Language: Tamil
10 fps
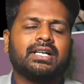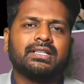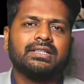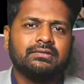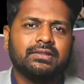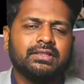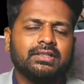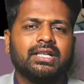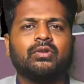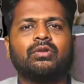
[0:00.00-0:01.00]
அது வந்து
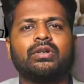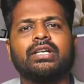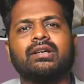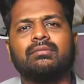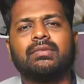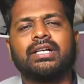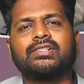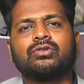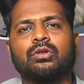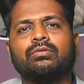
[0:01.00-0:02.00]
நம்மளுடைய மன
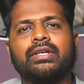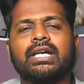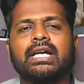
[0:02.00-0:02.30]
சோர்வை